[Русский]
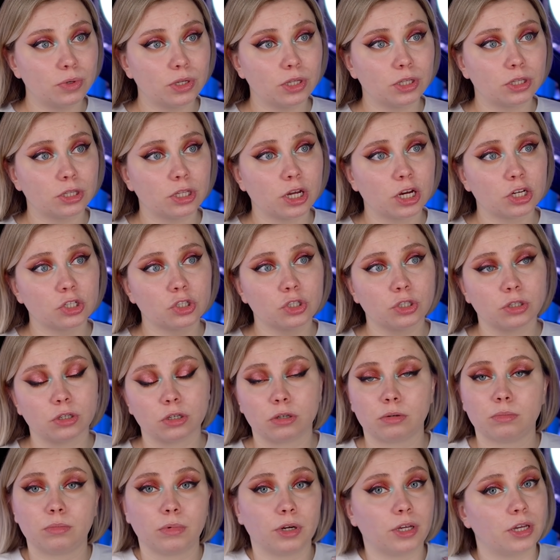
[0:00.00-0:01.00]
и
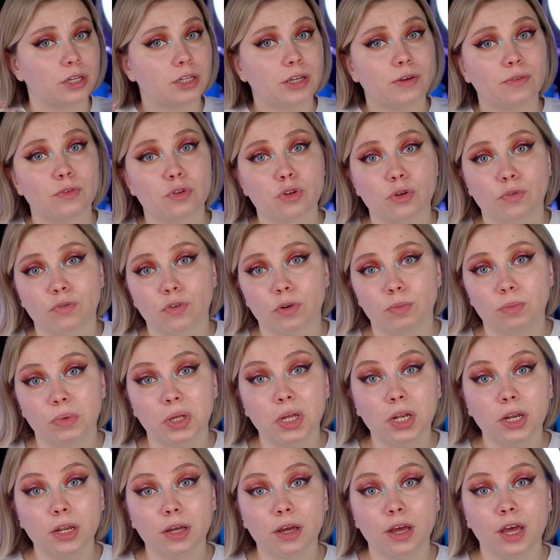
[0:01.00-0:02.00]
также моя девичья
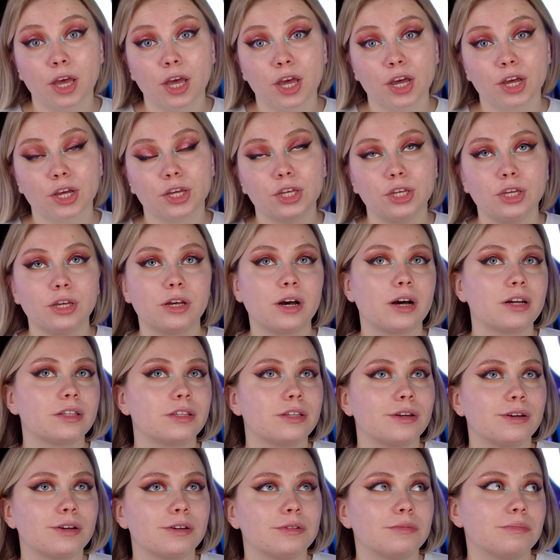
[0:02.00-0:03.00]
фамилия. И
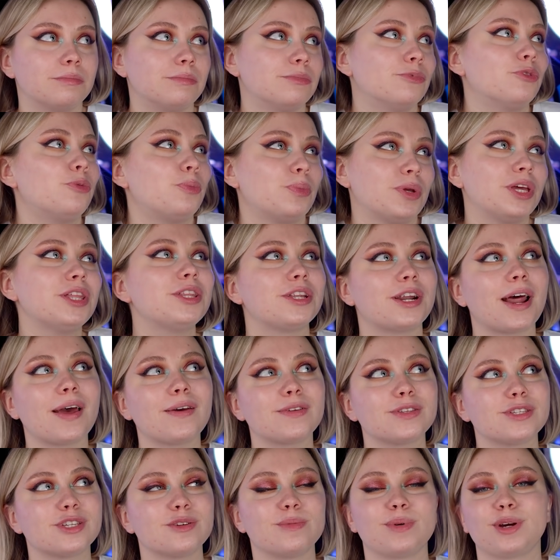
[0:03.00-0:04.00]
как-то, ну, мне
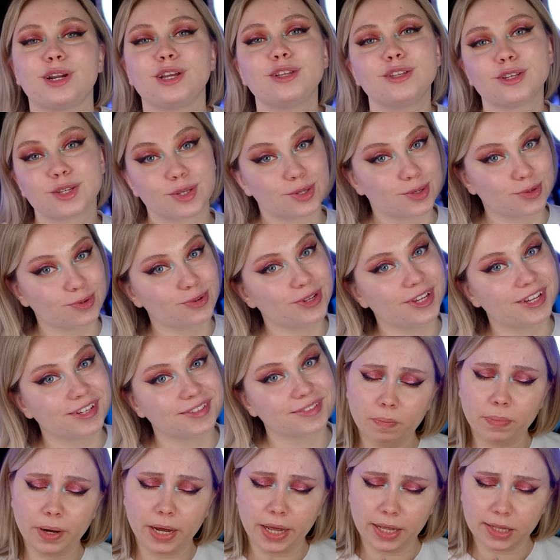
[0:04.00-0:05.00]
нравится Марина Суя.
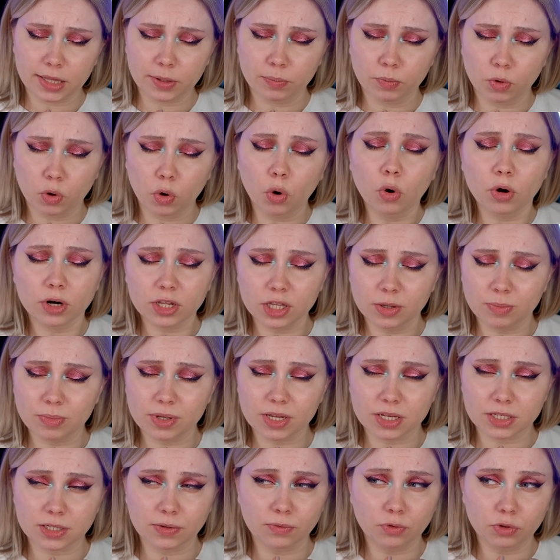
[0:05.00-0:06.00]
Поэтому корни
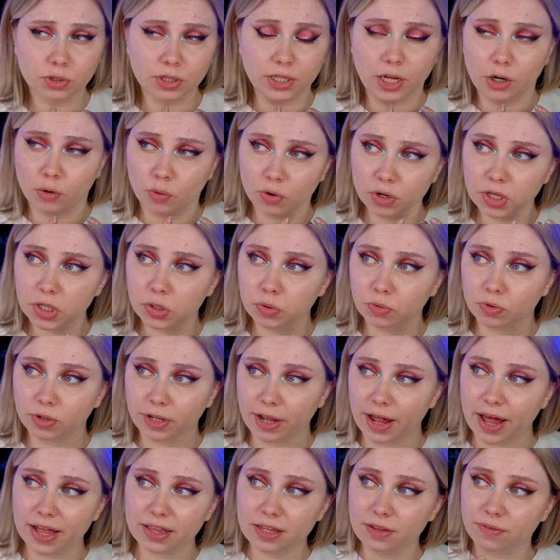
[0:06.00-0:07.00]
меня зовут на родину,
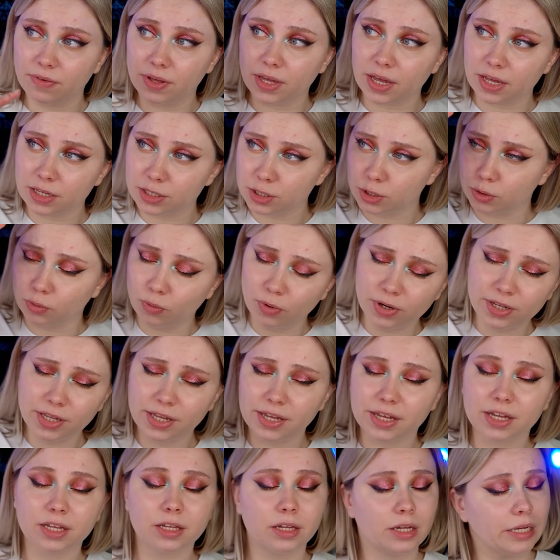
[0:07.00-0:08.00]
Латвия,
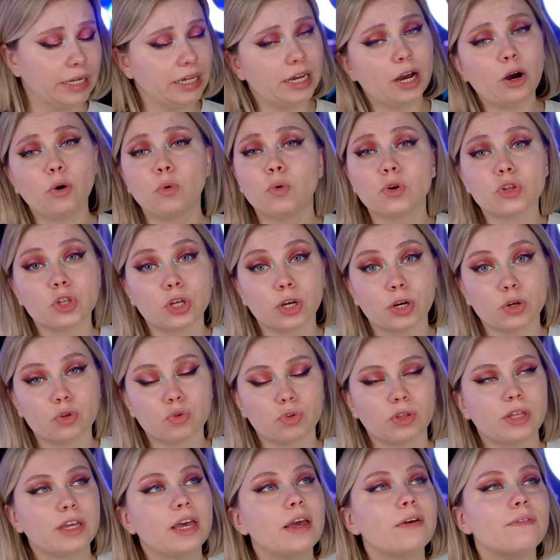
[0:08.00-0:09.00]
Эстония. Я очень
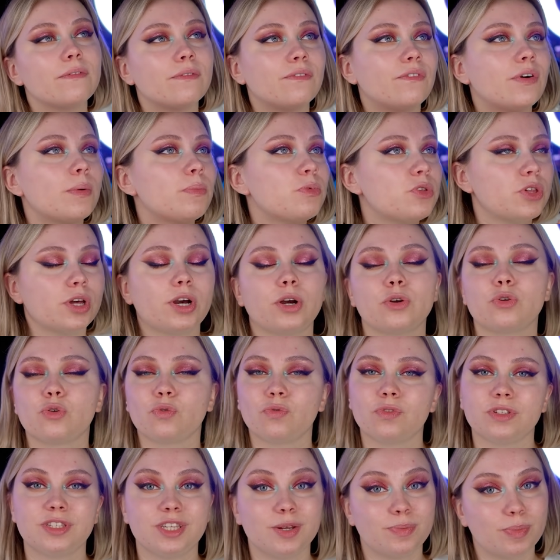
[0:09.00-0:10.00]
хочу, да я вообще хочу
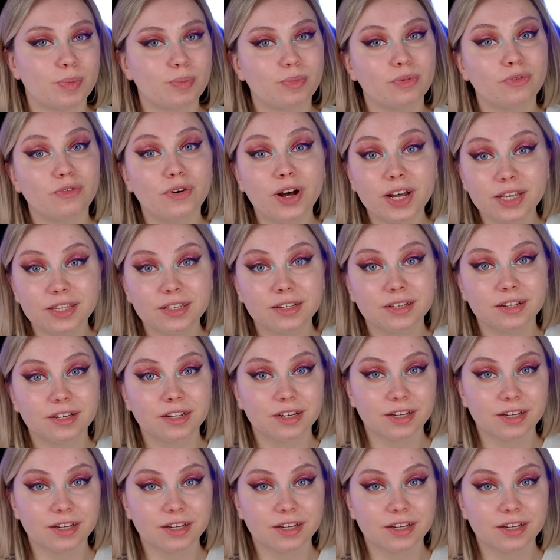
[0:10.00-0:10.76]
везде побывать.